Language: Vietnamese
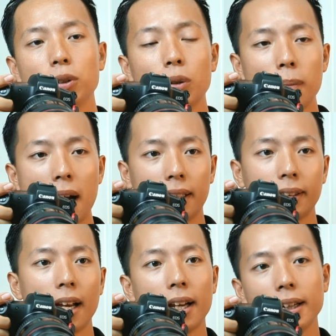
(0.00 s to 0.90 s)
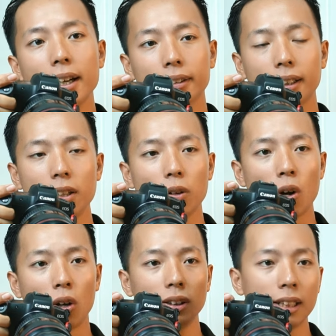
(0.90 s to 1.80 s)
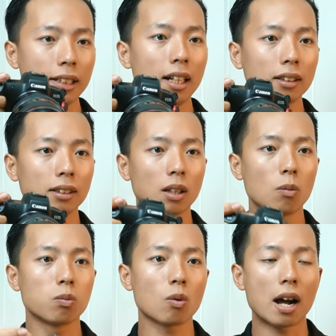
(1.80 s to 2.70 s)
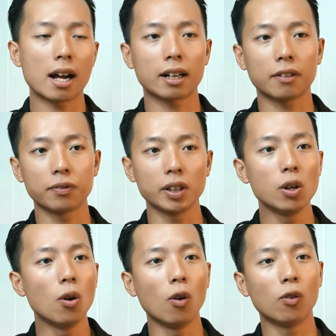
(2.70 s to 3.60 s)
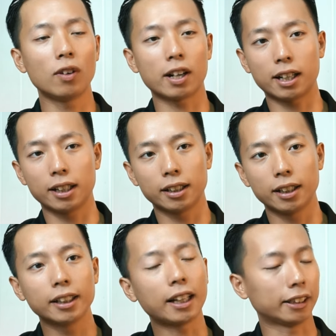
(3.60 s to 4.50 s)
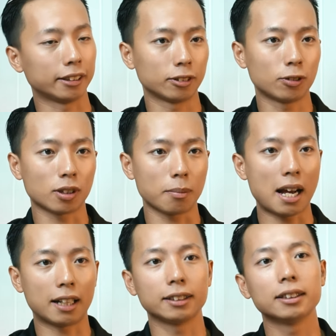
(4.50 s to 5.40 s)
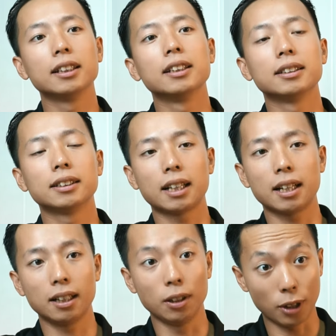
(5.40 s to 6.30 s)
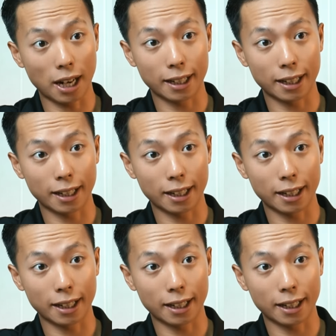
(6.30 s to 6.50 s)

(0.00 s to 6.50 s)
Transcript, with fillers: giúp các bạn thể hiện cái điều đó dễ nhất thông qua các video và các hình ảnh của các bạn sẽ lưu lại.